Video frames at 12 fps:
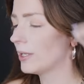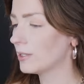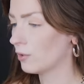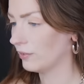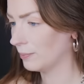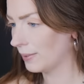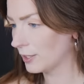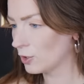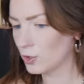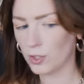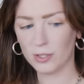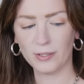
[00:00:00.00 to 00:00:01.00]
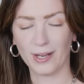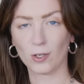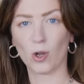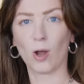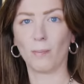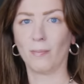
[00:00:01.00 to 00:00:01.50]
ich jetzt noch Wimperntusche? Na
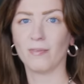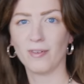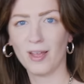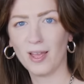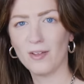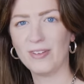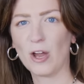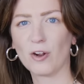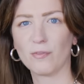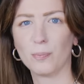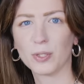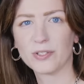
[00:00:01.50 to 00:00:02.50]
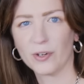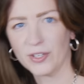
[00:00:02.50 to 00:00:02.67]
komm, wir haben auf den Putz